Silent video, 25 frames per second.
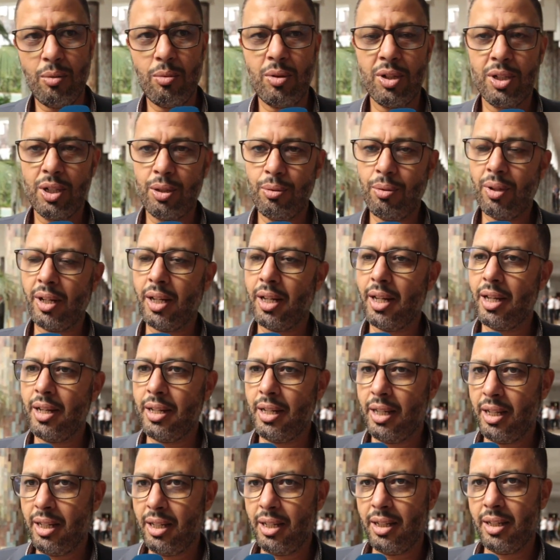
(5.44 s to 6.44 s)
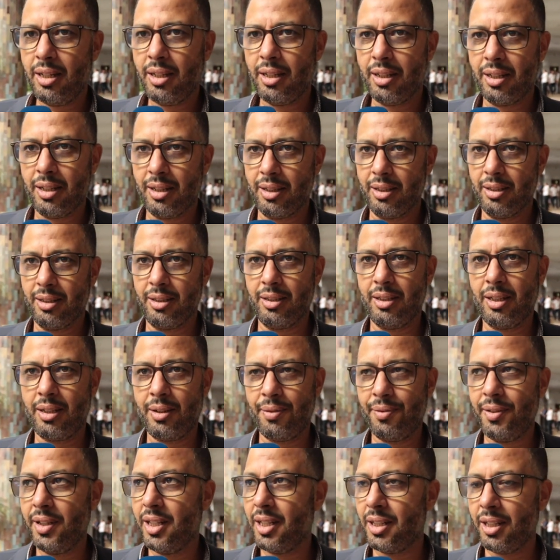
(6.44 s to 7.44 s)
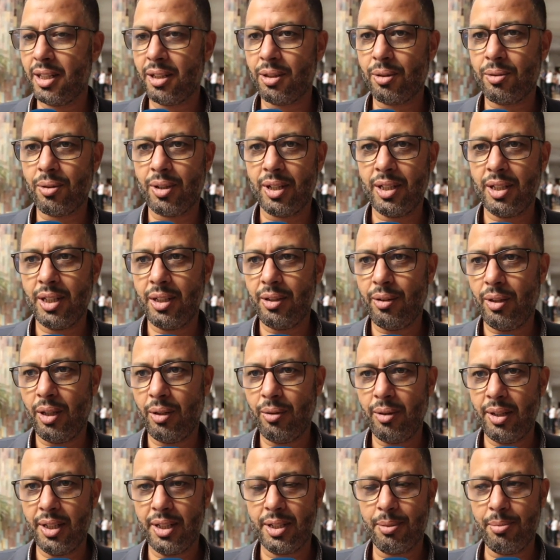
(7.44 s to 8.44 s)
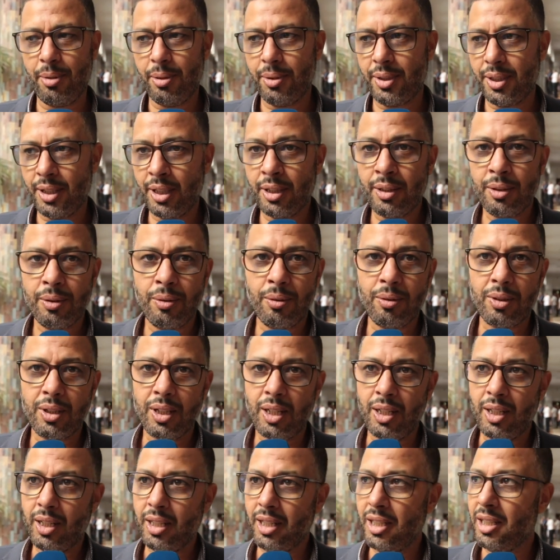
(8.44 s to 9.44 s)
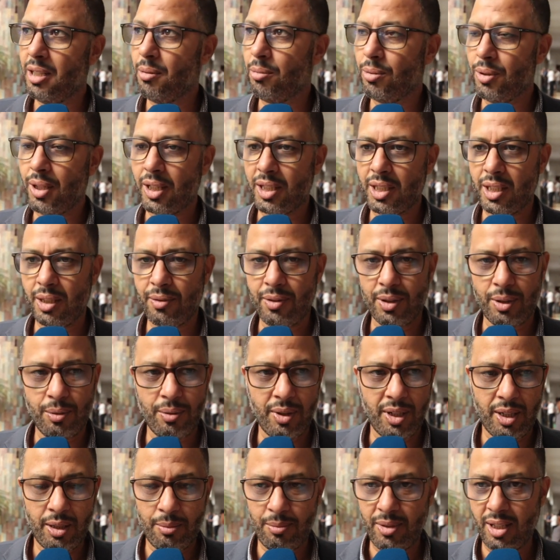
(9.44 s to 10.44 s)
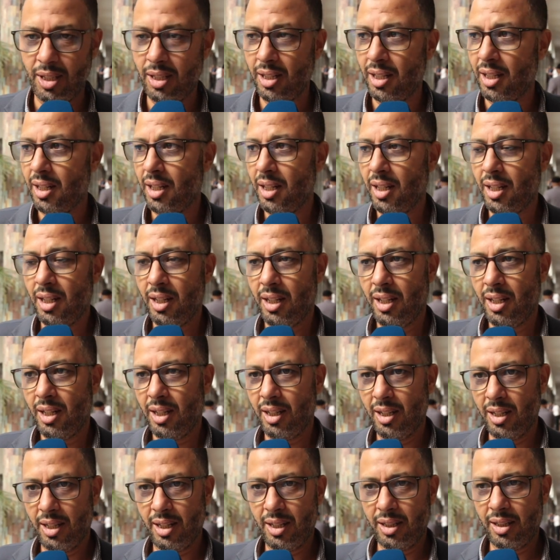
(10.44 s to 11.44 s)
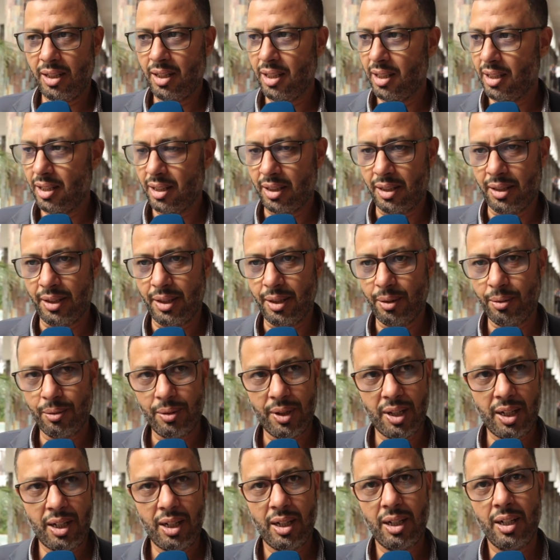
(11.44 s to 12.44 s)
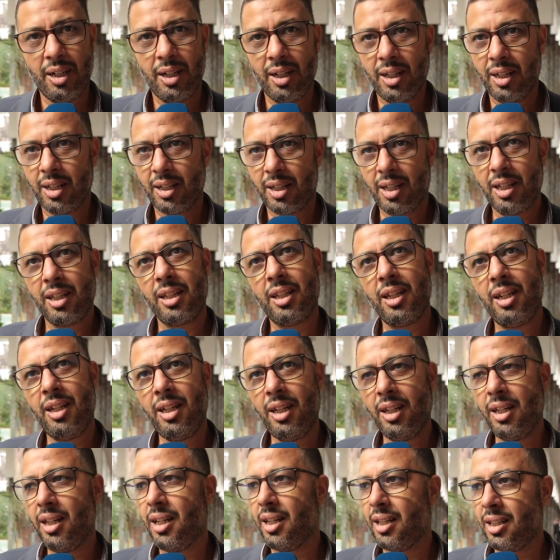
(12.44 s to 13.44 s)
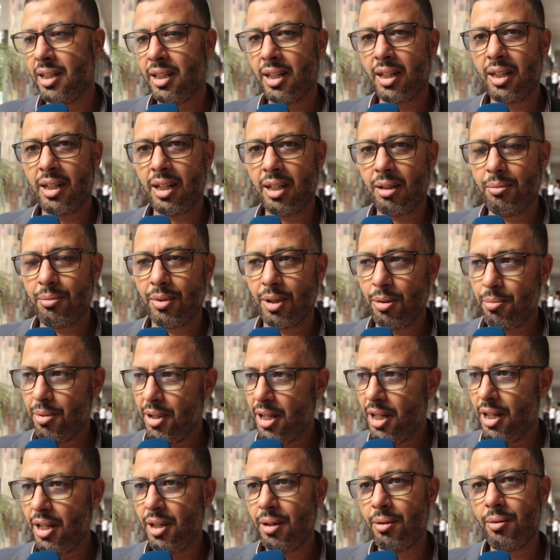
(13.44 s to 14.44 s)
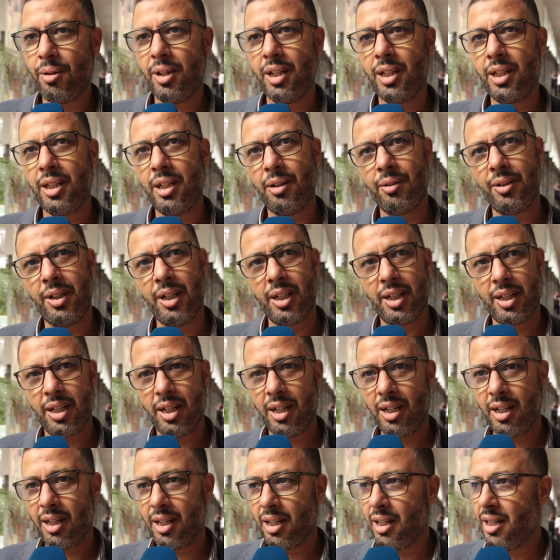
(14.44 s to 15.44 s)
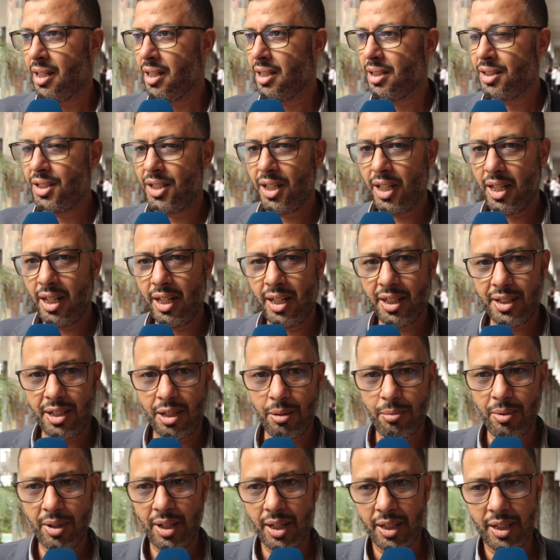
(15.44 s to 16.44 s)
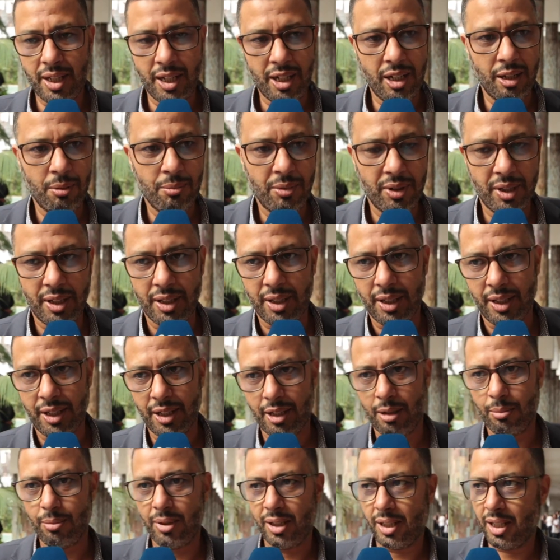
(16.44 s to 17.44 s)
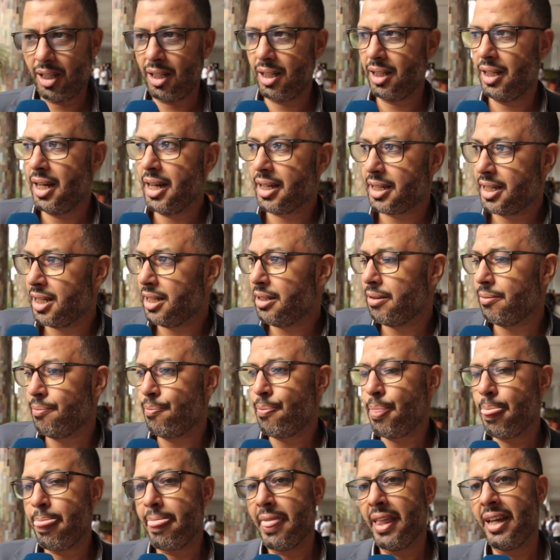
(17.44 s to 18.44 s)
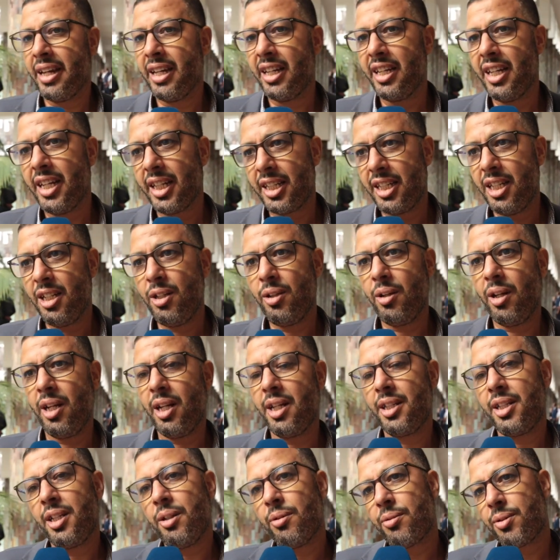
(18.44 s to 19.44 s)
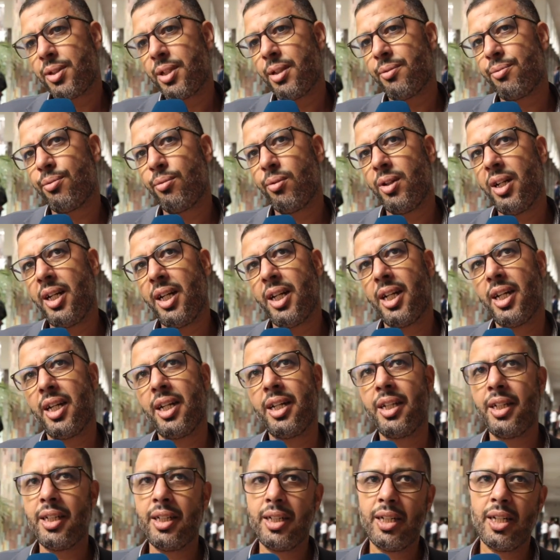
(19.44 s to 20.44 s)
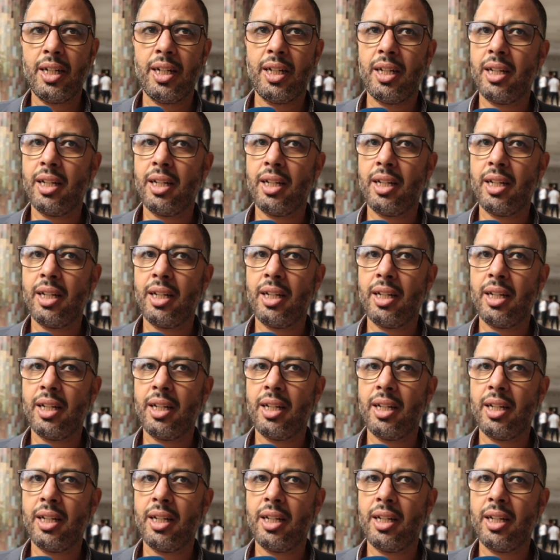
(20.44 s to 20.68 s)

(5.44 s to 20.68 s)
هو جدول غني آه، يكفي ان نذكر انه حوالي 97 نقطه اللي هي مدرجه في جدول اعمال هذه الدوره كيدل على ان الرقم كبير وان هناك انشغالات كبيره داخل مدينه الدار البيضاء لكن لكن الذي يؤسف له ان